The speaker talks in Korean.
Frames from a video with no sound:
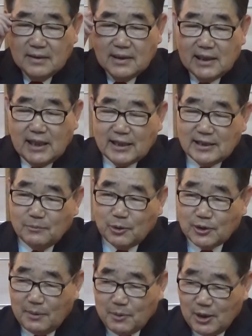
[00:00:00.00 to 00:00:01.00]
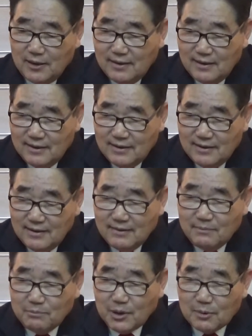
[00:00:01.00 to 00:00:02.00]
깨닫지 못하면
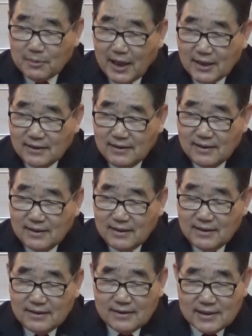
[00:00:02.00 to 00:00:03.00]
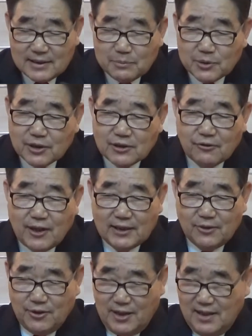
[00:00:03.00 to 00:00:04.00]
멸망하는 짐승들과 같다.
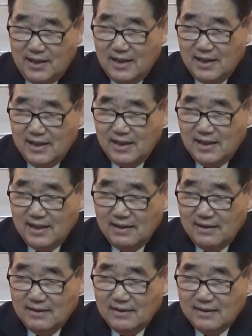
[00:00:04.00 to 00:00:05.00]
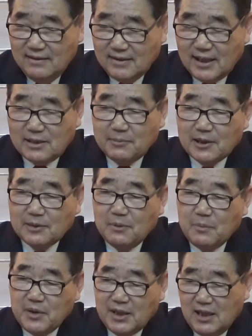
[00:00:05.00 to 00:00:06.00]
다시 말해서
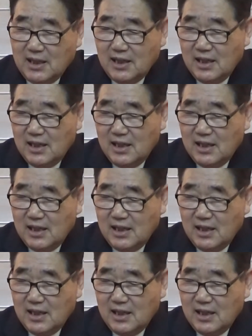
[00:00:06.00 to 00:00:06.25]
뭡니까?